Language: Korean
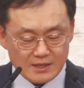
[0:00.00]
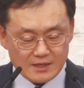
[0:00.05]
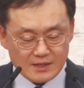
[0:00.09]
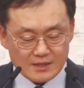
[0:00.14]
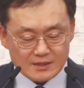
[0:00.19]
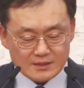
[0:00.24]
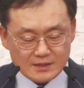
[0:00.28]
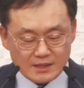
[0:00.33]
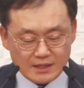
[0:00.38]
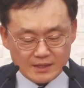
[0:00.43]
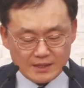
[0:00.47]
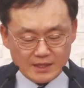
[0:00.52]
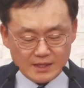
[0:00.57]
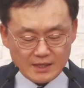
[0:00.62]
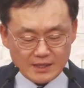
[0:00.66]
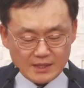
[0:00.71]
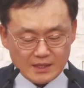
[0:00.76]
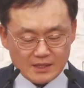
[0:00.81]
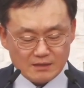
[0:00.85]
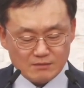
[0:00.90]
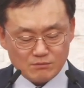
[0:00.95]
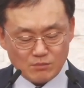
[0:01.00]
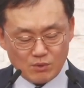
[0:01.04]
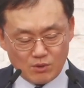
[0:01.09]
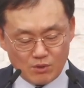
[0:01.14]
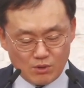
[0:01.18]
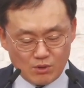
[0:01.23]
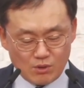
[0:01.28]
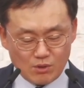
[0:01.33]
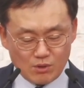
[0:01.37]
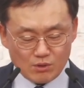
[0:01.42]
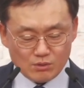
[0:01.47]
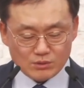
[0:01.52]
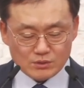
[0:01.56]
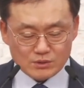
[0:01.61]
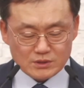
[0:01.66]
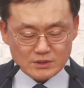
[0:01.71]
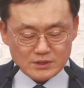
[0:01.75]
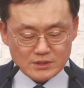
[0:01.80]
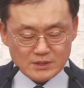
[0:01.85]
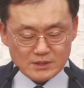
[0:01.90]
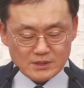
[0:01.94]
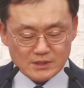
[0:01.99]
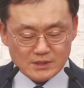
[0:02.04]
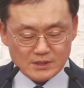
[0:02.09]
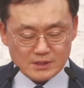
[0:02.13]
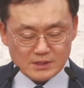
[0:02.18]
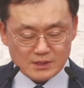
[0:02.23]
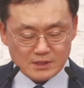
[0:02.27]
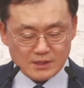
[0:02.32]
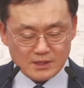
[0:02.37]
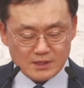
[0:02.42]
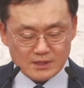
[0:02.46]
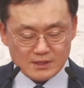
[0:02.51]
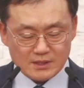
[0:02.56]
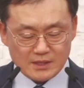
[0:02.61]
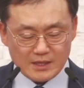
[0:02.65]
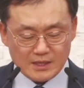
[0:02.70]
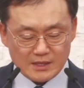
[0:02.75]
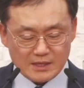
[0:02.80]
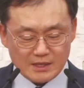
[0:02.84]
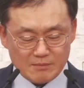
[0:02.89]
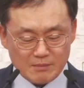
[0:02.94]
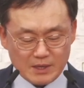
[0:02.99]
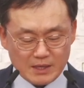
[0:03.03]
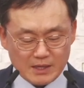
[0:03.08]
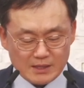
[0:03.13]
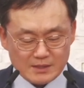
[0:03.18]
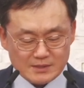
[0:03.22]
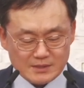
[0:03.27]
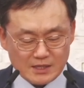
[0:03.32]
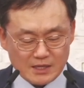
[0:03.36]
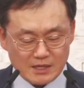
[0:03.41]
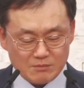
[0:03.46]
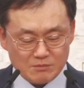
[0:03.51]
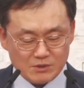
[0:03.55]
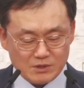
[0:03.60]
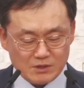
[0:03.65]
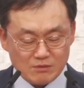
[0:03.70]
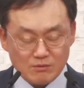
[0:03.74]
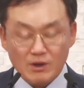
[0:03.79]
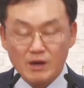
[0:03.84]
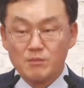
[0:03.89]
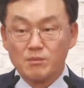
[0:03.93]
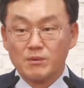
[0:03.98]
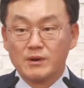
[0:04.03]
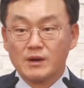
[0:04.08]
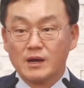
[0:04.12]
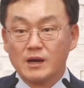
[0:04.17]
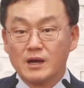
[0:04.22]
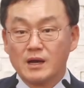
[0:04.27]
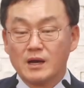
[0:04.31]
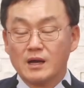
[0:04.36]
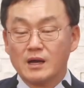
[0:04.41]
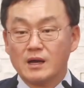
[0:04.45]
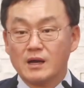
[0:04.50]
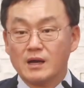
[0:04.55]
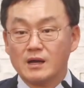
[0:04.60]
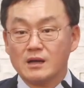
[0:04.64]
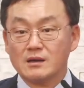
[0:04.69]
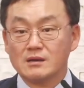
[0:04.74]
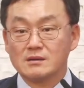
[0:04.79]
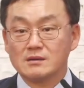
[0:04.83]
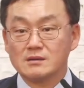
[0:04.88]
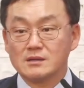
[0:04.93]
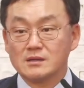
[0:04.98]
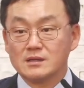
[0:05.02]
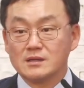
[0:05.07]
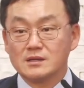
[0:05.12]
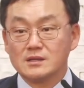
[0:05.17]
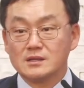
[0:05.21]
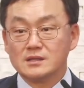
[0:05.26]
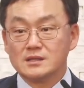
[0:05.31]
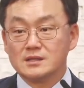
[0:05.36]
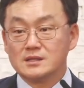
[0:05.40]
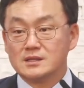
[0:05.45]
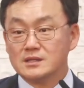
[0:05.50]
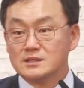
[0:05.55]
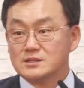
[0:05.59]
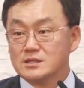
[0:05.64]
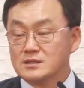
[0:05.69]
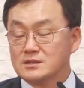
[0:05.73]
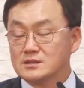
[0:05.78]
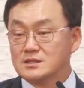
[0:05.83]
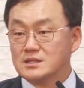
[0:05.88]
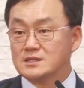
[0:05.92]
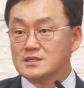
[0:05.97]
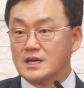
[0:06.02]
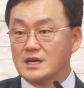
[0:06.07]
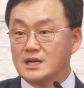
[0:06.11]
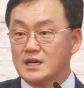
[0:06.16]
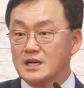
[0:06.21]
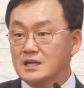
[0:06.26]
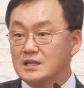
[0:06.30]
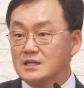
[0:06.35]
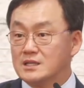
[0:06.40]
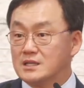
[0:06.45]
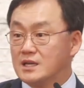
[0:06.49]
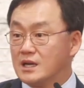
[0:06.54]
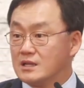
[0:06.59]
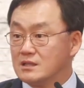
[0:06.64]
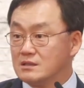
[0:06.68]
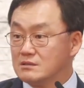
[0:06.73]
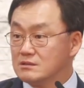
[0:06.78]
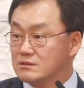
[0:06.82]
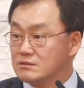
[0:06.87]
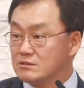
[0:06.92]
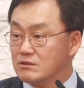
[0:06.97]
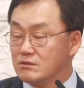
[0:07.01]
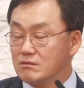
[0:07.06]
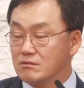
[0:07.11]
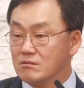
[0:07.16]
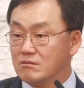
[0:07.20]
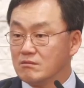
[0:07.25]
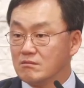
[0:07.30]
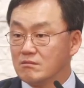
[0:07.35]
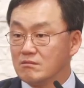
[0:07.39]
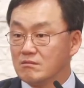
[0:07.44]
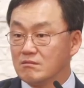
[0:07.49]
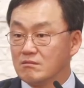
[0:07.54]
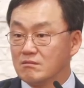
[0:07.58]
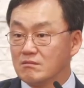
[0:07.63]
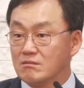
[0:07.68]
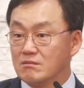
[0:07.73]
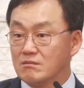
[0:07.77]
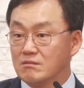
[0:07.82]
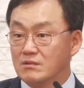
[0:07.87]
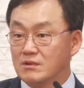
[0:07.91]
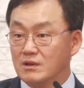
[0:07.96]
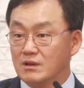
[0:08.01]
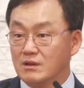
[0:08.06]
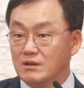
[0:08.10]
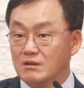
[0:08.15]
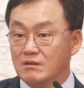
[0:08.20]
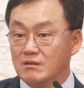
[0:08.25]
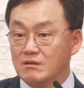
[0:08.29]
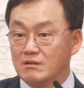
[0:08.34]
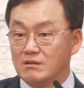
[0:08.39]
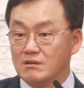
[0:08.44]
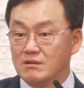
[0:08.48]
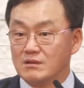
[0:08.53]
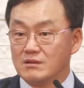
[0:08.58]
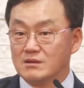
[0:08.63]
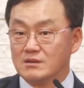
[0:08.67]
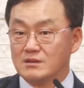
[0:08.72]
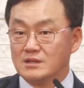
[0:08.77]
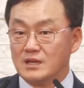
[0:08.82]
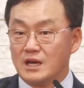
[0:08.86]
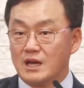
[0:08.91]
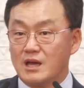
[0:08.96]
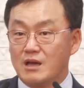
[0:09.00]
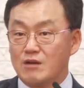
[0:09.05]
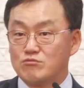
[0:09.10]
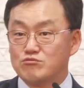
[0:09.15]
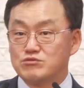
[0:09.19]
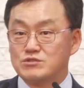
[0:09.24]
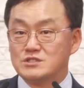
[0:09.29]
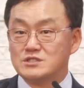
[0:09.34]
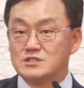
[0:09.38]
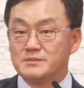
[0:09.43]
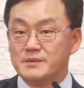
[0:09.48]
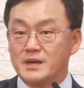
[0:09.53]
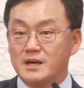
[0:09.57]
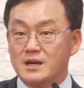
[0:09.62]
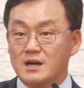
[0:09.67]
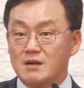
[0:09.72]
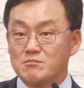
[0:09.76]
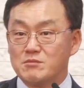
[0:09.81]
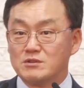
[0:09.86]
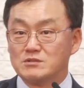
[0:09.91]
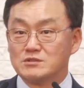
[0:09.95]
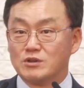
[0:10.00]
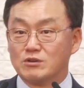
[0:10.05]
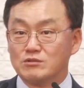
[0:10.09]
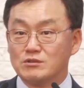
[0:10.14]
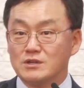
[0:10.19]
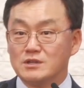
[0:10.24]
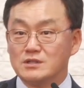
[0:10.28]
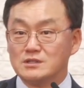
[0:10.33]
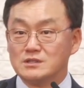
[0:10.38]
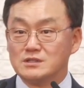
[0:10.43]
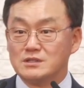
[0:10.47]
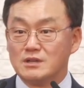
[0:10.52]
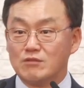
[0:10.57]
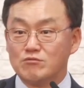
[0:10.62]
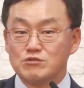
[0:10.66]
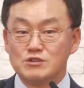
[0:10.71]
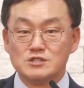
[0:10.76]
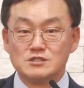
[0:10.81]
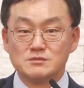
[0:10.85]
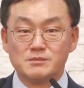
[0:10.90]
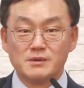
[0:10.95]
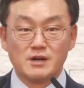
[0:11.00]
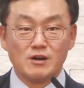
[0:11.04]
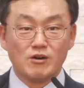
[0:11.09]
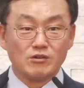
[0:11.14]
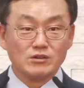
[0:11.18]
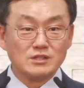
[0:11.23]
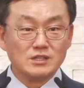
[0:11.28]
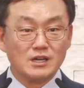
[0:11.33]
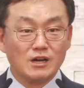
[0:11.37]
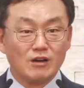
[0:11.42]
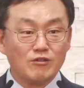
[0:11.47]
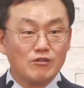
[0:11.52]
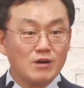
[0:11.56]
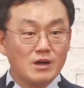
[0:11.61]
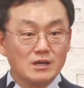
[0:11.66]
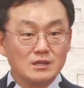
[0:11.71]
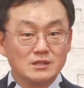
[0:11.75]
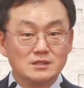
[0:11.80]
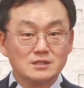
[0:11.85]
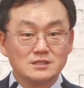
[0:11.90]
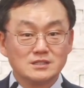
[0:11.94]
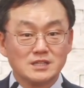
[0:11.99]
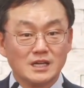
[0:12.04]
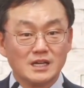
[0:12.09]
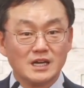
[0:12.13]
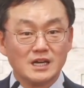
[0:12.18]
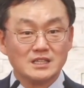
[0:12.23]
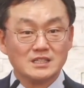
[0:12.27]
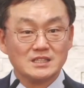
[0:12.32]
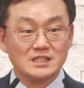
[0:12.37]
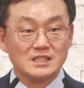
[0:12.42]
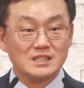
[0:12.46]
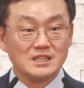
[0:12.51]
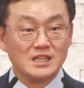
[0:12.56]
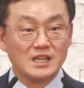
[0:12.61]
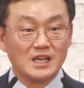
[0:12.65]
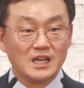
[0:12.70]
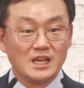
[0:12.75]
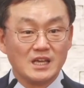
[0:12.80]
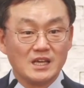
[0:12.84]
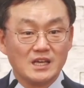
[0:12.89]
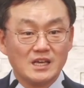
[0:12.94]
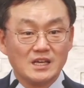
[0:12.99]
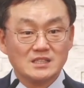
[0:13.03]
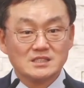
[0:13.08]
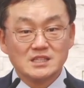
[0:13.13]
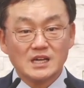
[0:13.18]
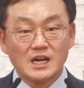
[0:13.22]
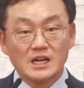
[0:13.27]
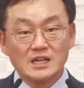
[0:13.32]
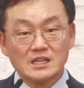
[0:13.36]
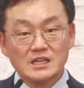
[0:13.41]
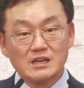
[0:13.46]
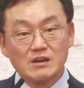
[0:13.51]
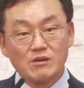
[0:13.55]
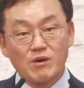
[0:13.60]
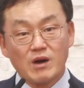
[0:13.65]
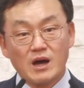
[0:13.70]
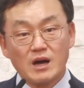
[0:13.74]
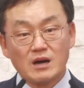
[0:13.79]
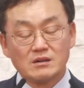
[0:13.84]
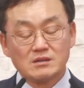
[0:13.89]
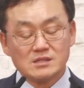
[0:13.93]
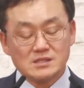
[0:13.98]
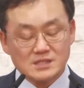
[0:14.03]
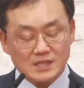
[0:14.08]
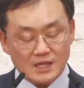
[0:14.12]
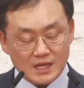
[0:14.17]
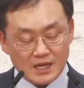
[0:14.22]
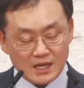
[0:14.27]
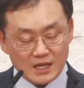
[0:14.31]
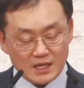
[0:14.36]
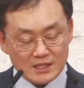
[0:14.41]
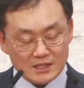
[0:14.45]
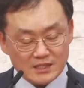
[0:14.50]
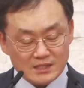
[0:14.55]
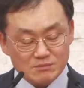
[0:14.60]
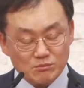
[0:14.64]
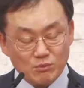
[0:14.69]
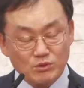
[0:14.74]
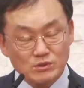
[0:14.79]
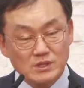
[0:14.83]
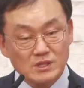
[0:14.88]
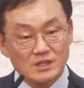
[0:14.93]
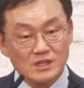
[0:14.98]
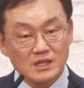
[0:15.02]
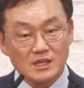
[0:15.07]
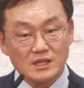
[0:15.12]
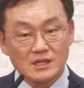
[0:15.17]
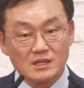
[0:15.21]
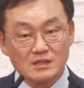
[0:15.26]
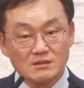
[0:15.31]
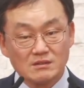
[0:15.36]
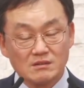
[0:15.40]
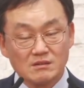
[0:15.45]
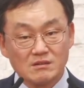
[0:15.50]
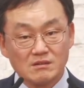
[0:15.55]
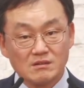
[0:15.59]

나의 행한 모든 일을 내게 말한 사람을 와보라. 이게 절대 자랑할 일이 아니거든요. 예? 야, 우리 집 애가 막 뭐 전교 1등하고 우리 집 애가 어디 갔고 이건 자랑한 일인데 자기의 과거를 자랑할 일이 못 된다 이거요